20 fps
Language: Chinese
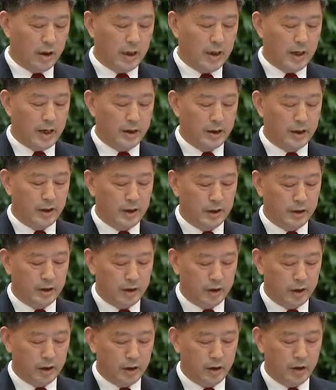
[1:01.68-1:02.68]
干警的
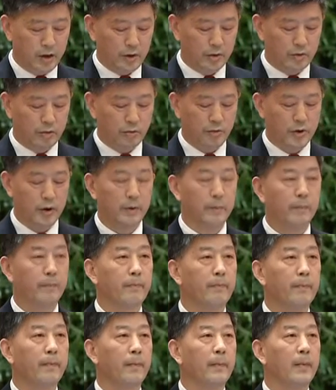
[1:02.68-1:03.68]
整体素质，
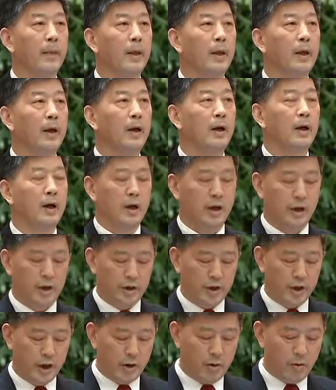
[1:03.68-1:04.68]

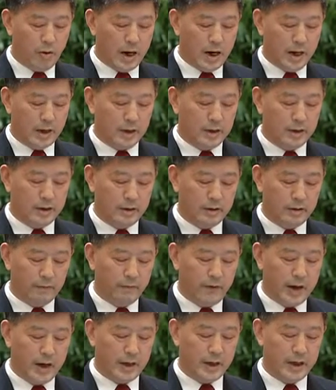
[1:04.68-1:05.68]
强化司
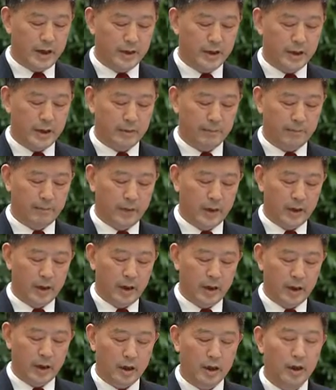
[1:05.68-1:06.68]
法廉洁，
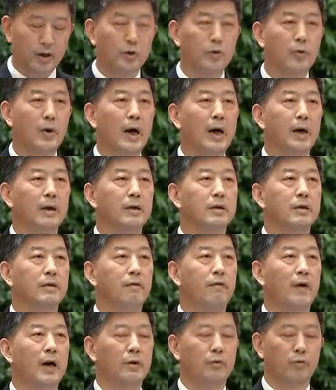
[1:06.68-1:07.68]
狠抓
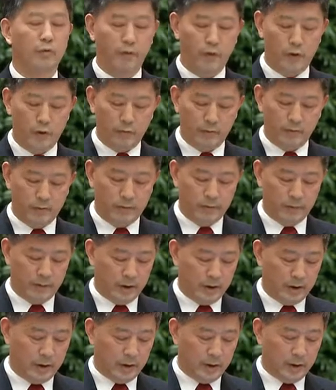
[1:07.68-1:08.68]
司法作风，
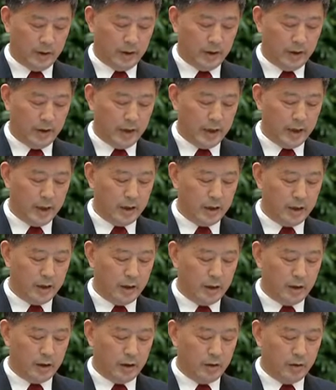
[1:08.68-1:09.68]
严
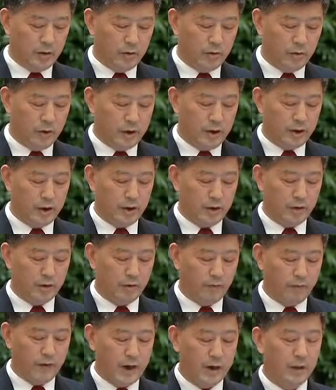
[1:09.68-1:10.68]
格遵纪
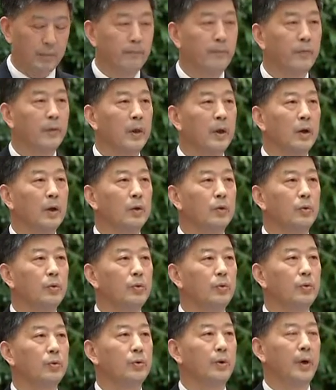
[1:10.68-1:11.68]
守法，
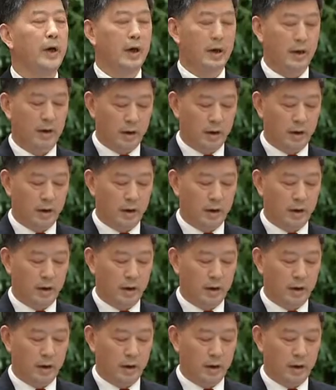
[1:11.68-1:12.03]
杜绝